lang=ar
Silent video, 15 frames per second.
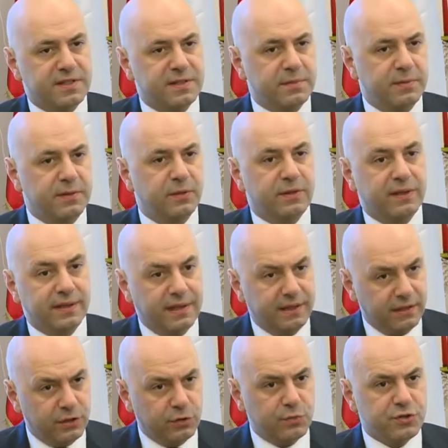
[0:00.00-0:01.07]
وكانت هذه
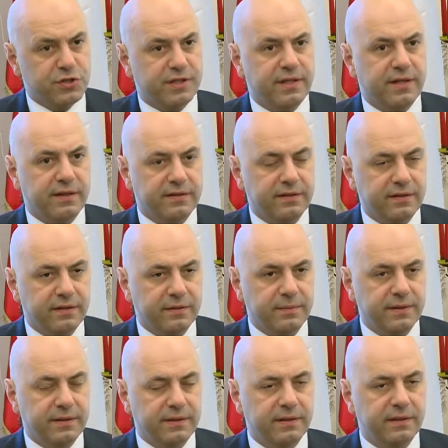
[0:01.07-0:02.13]
خطوه جريئه كثير
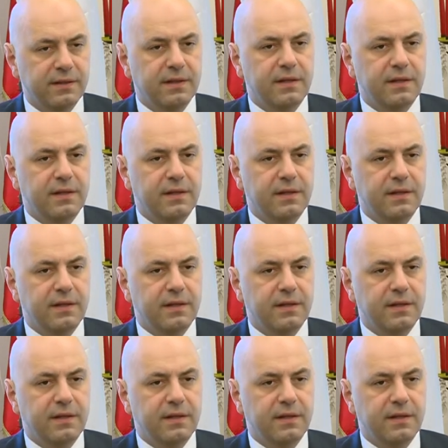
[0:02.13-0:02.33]
كبيره